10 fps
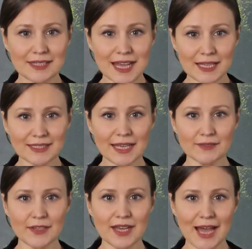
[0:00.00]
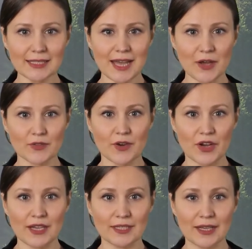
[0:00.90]
DXN vertreibt auch
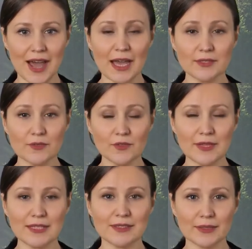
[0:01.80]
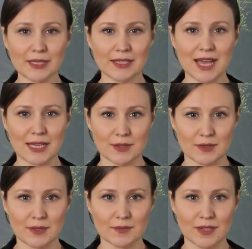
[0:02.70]
verschiedene Arten von
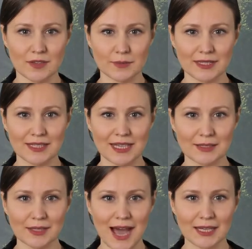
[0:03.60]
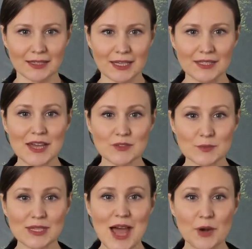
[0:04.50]
Enzymgetränken, wie fermentierten Ananassaft
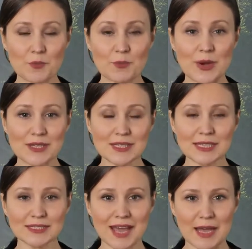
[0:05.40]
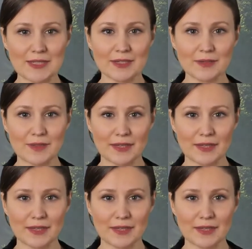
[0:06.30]
mit Raupenpilzextrakt,